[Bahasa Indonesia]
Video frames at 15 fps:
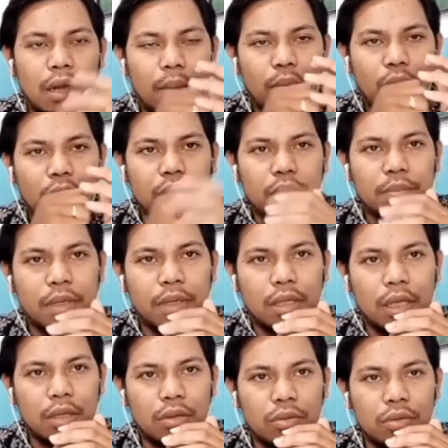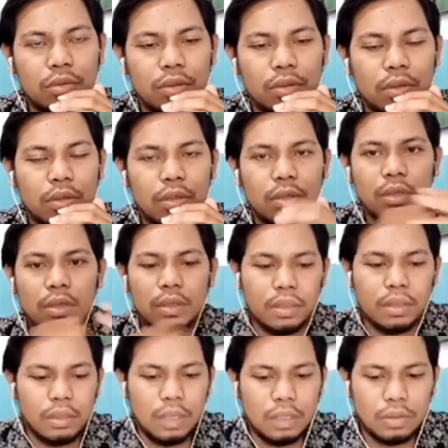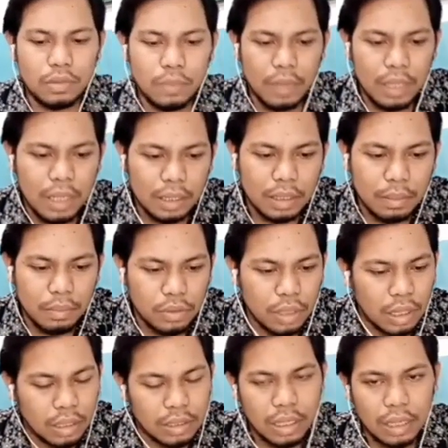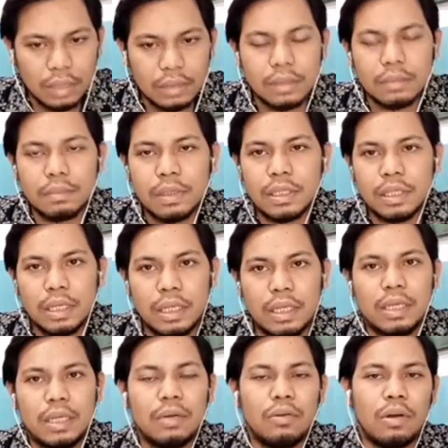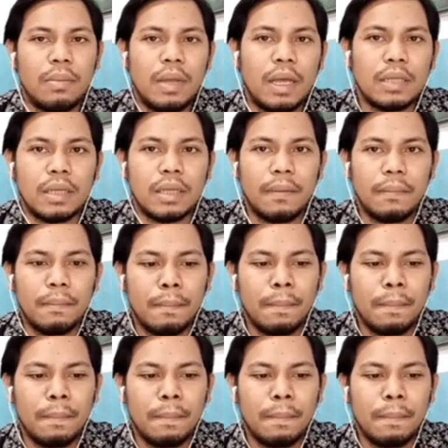Dalam kondisi seperti itu, Yesus melihat ibunya yang sedang bersedih luar biasa.